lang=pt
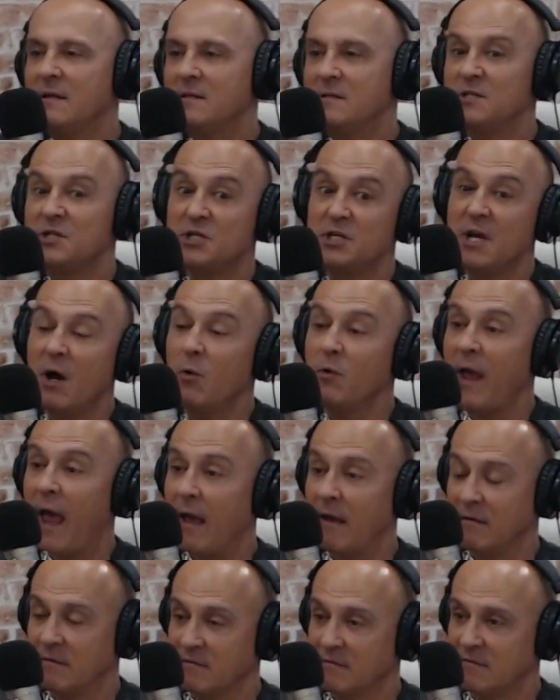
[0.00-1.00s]
de, de alguém.
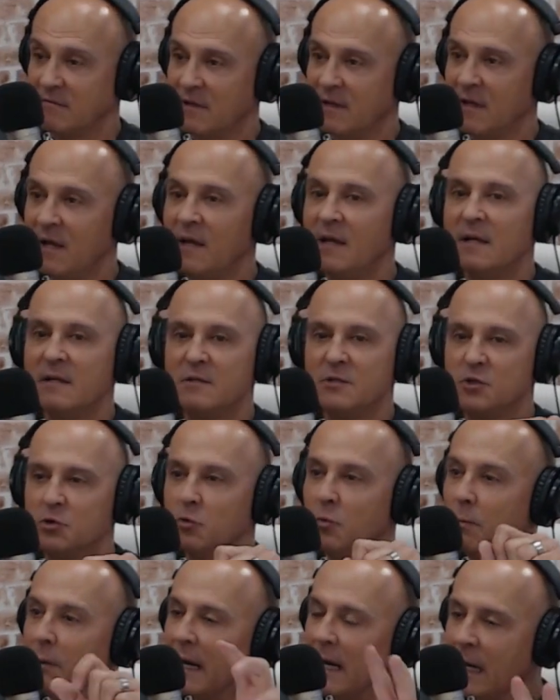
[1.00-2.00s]
alguém. Do
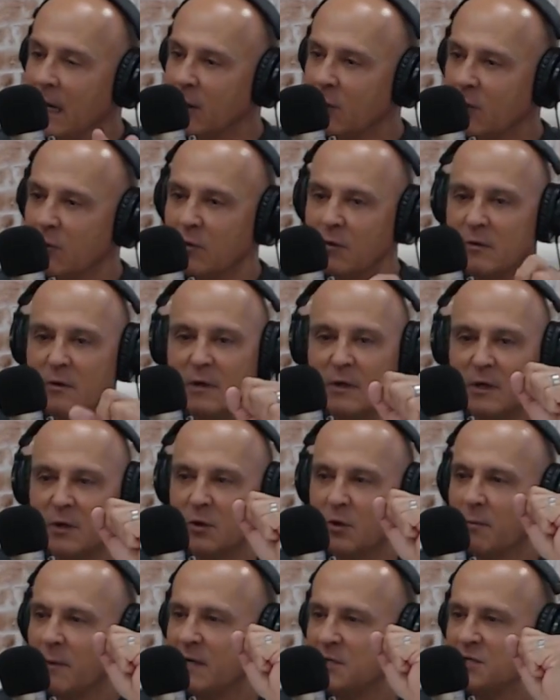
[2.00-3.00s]
banco, de
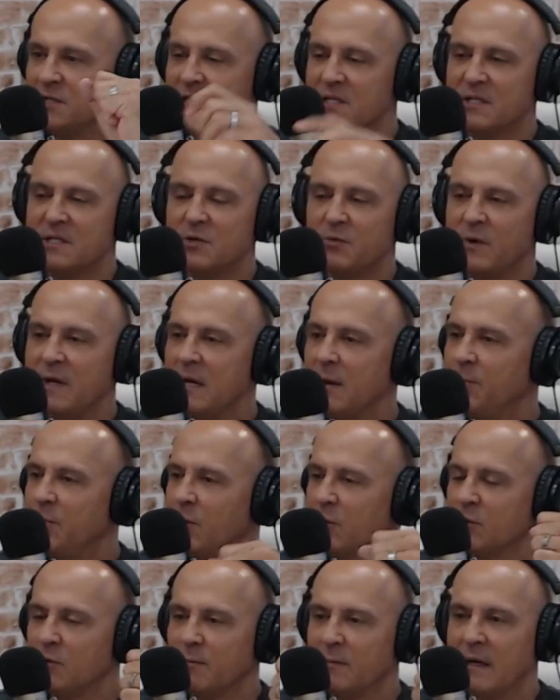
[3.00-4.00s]
uma agência de Ripple,
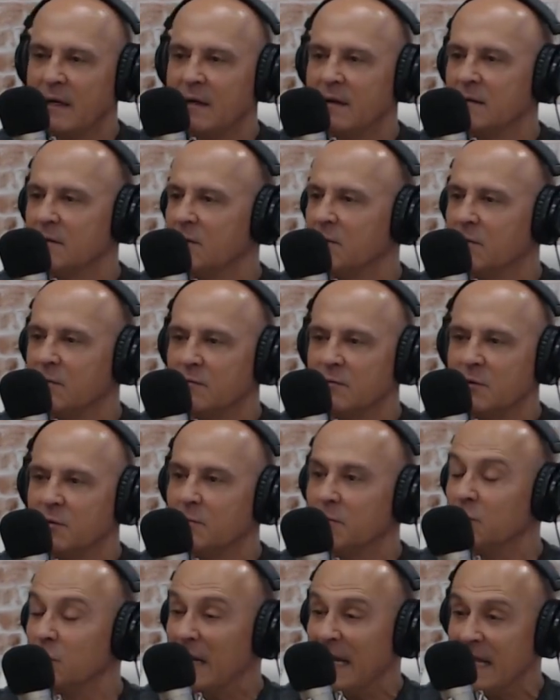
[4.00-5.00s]
de, uma, de um, de
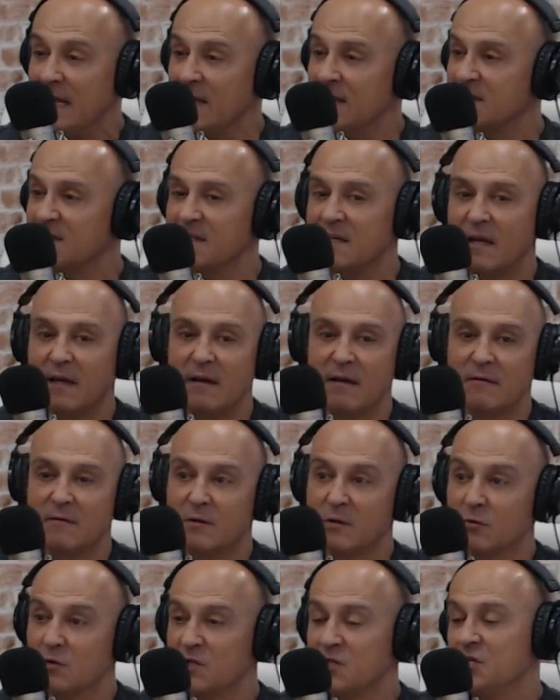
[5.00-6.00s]
um ah, leasing, entendi.
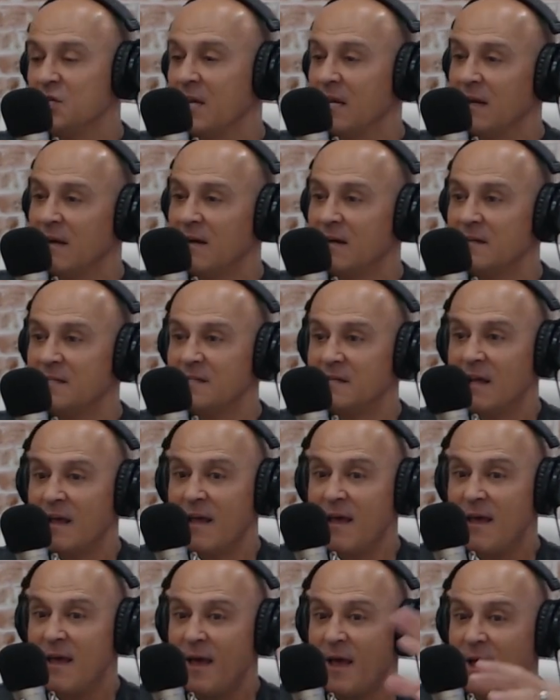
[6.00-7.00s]
dos dealers.
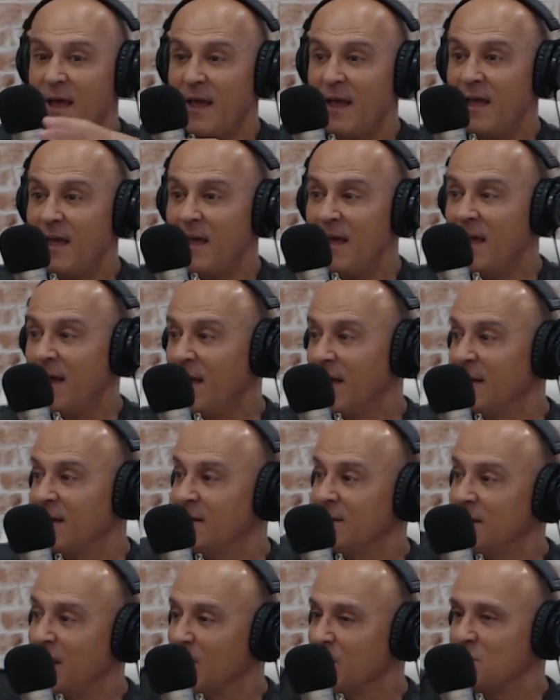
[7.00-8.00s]
E
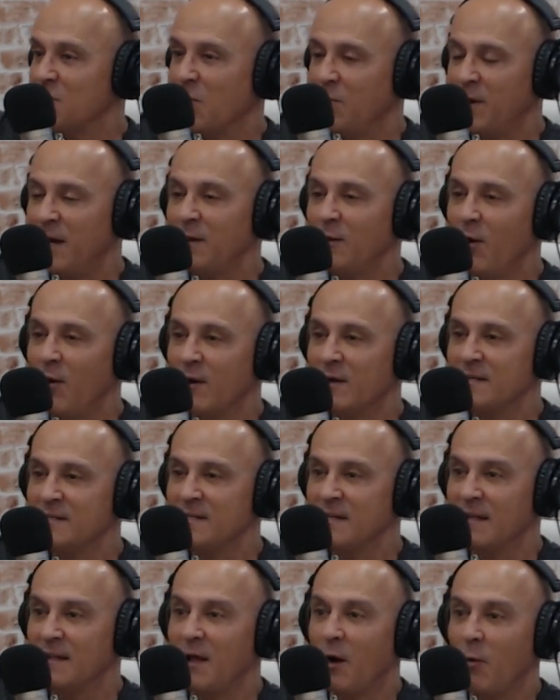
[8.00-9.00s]
tem os compradores.
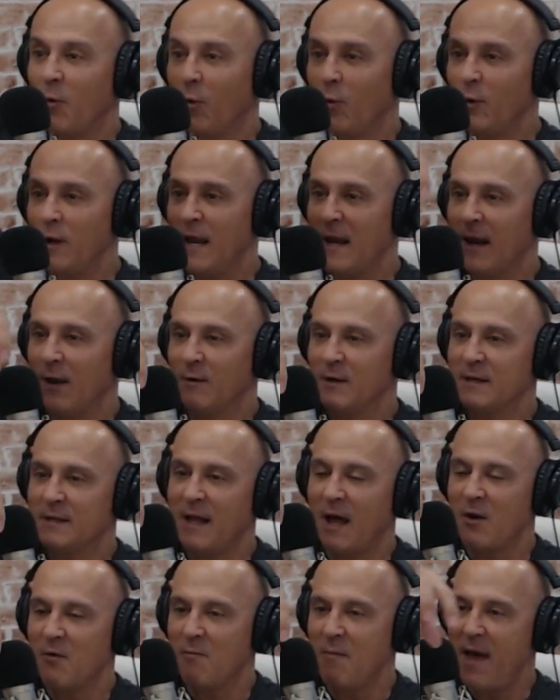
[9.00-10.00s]
Então, o leilão ele está
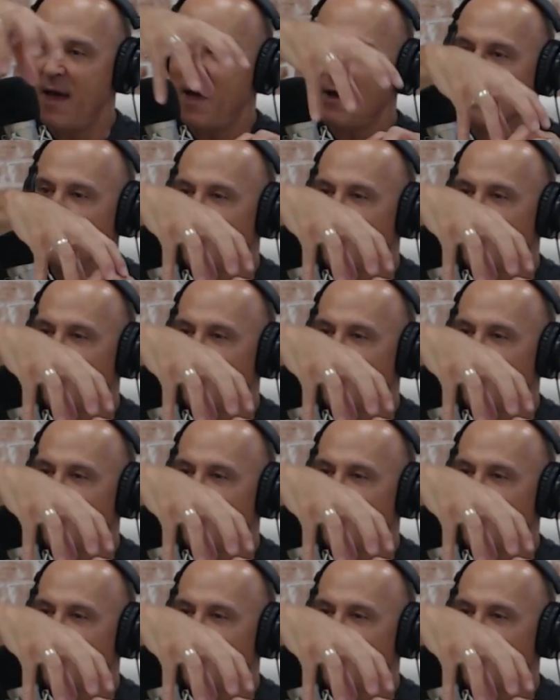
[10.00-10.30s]
no meio,